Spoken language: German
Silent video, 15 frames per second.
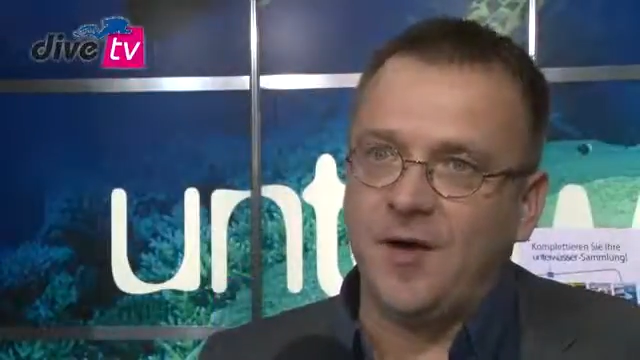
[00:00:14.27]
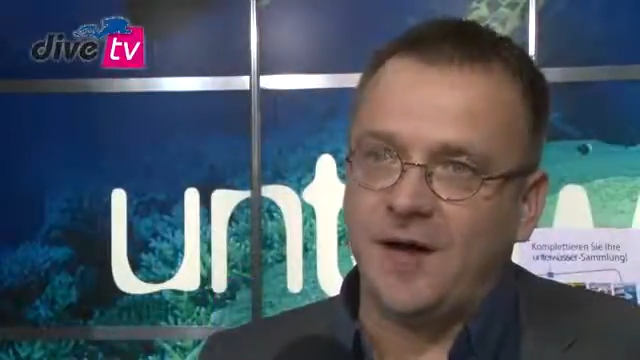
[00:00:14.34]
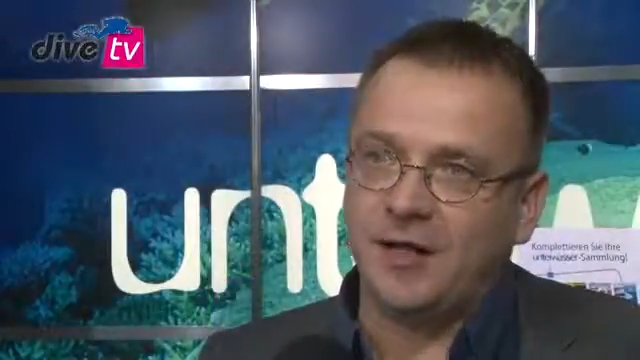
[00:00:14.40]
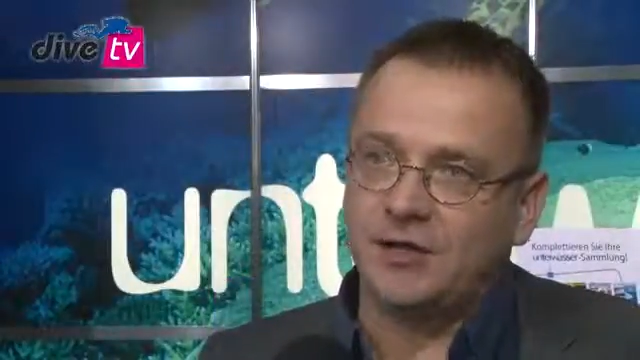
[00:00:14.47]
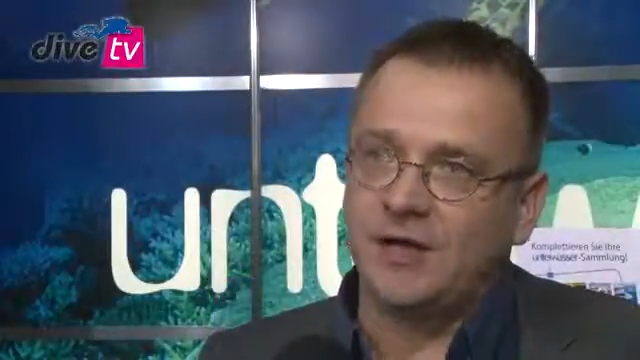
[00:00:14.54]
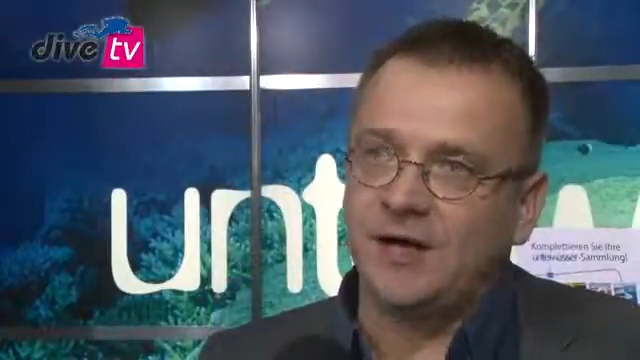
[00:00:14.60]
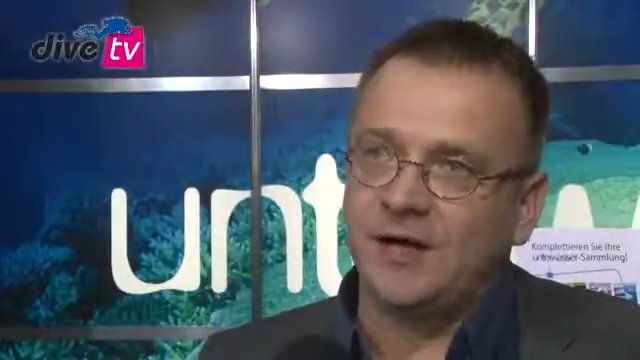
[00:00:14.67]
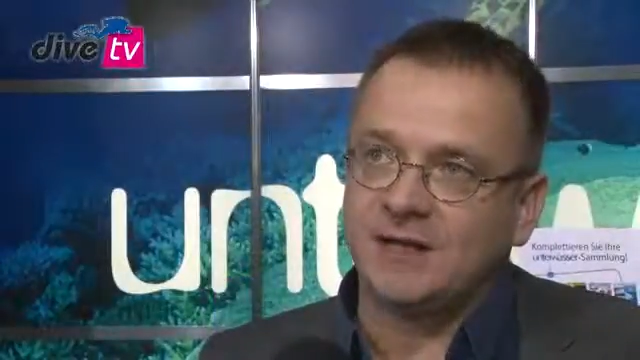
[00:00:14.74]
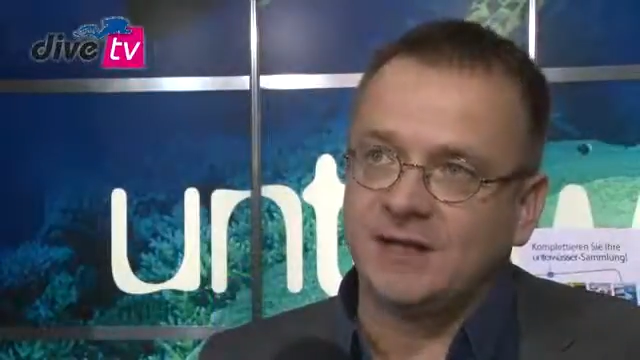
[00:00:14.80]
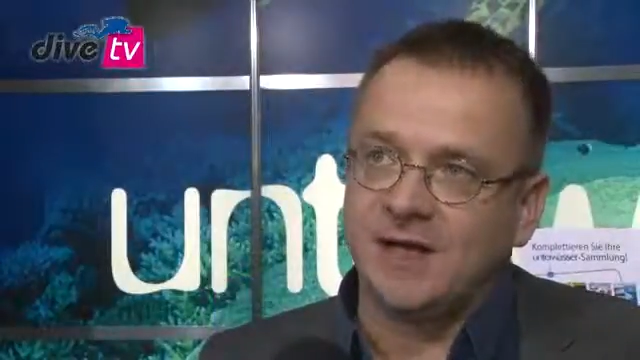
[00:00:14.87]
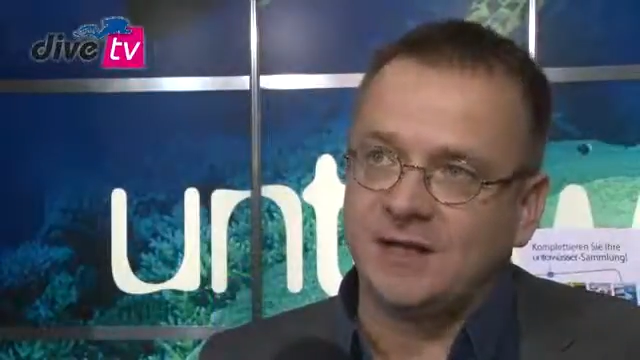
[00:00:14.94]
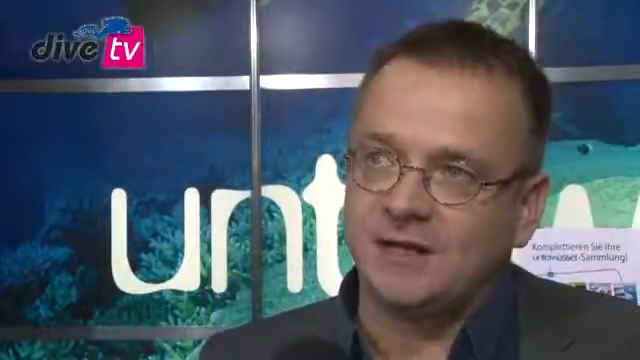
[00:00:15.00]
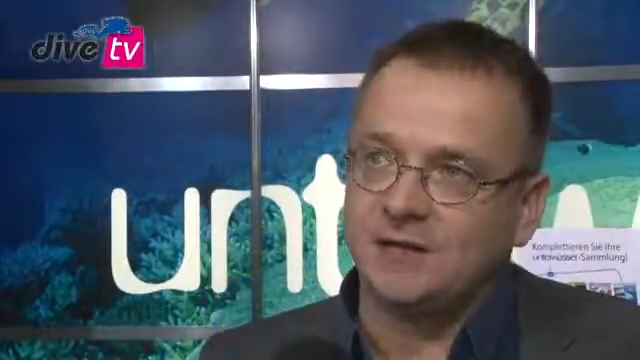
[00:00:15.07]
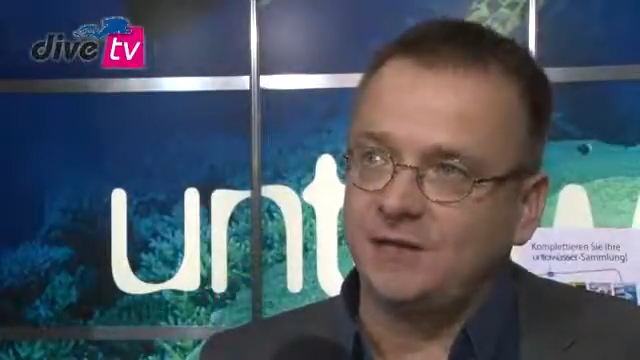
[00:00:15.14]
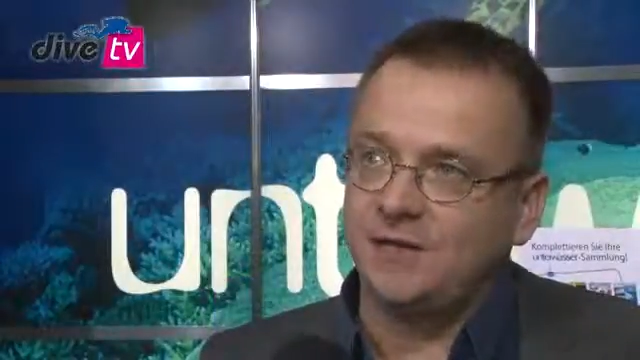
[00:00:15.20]

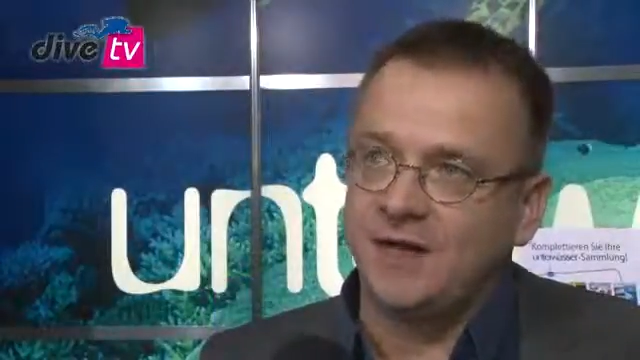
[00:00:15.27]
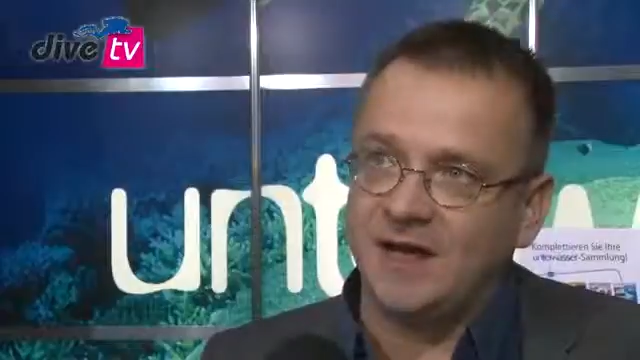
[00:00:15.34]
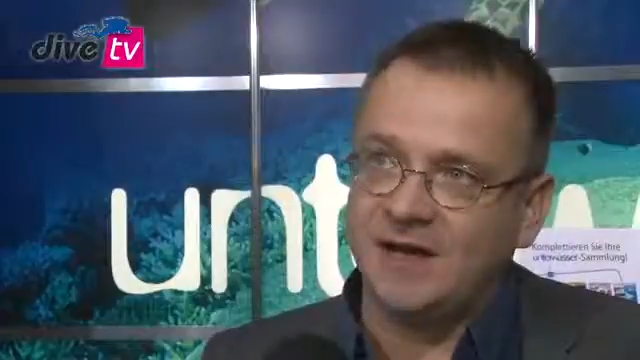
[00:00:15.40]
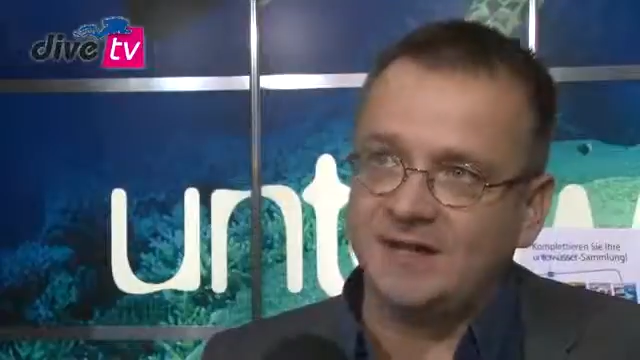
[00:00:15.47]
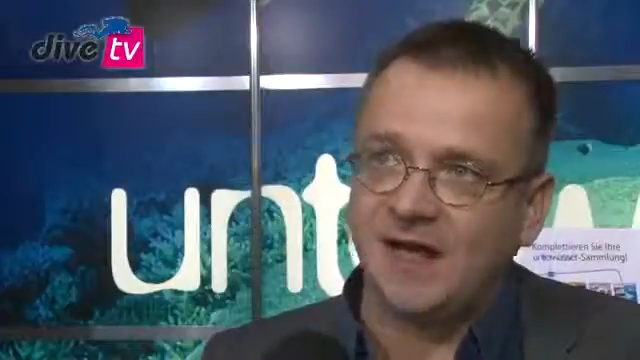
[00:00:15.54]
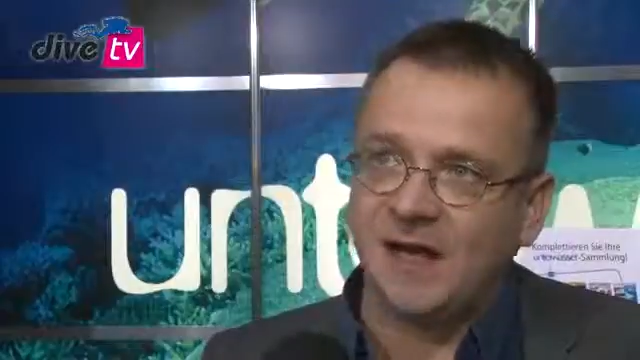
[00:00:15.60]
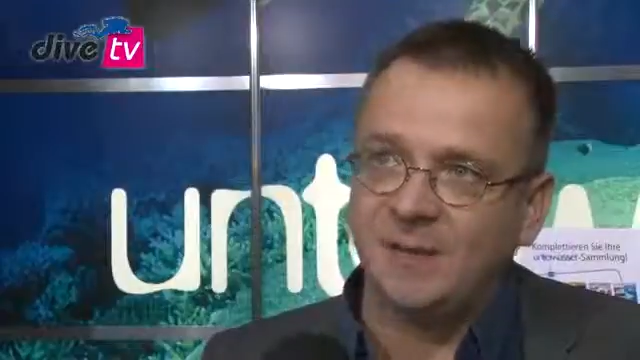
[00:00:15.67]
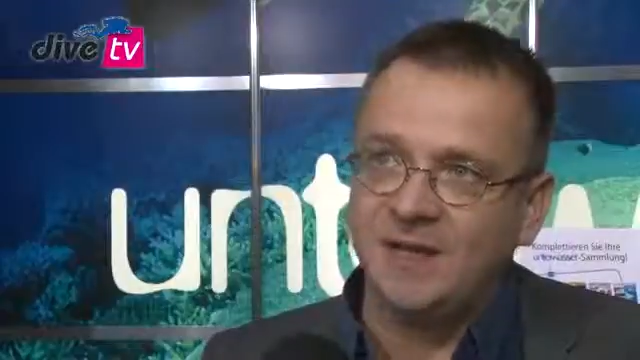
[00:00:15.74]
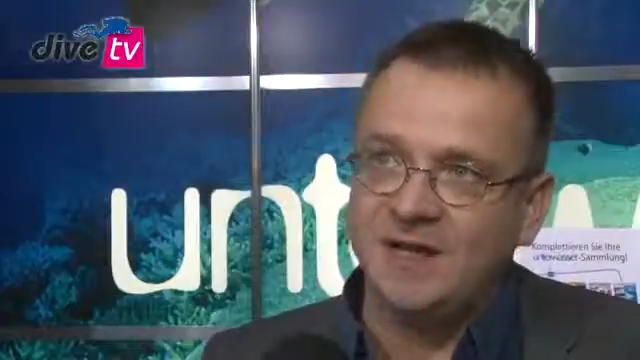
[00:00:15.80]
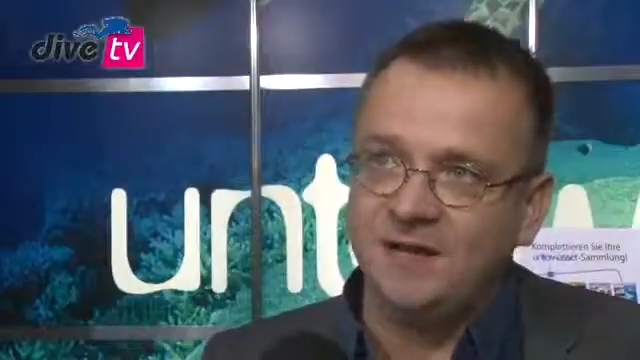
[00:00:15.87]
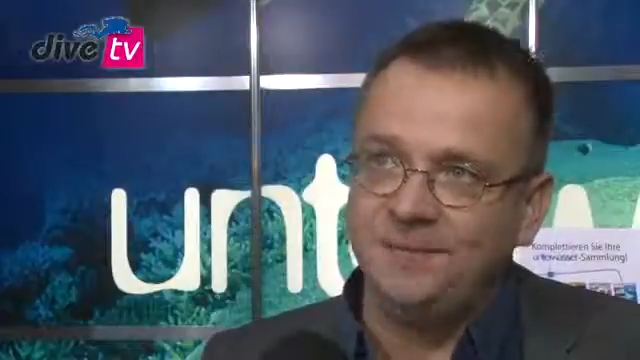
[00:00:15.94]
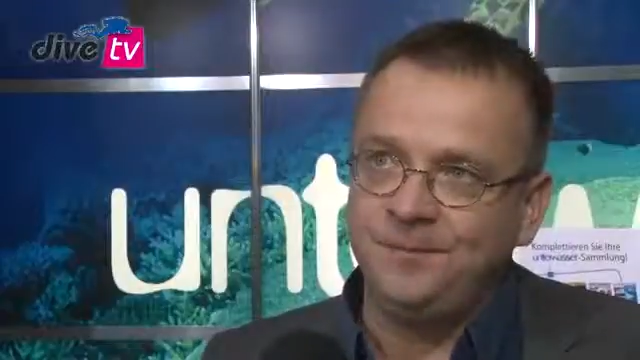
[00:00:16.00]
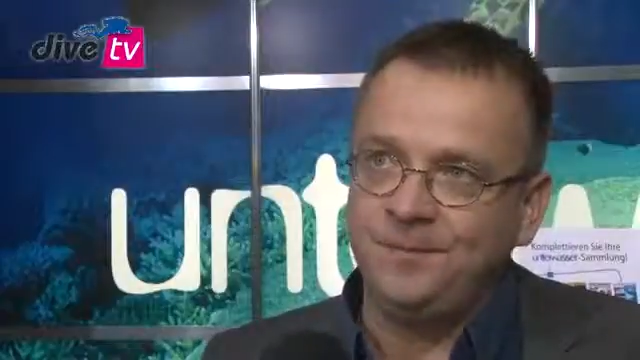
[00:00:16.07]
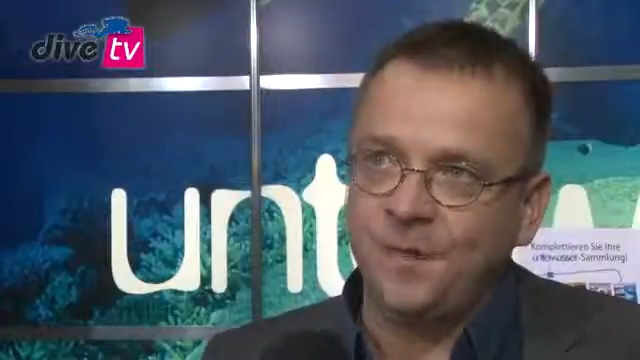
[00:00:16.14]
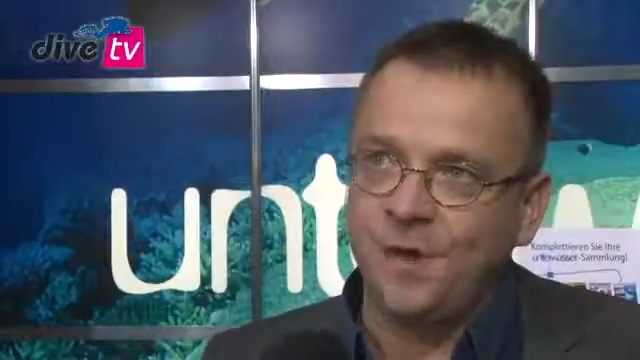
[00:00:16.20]
Bergsteigerzeitschrift, die heißt Alpin.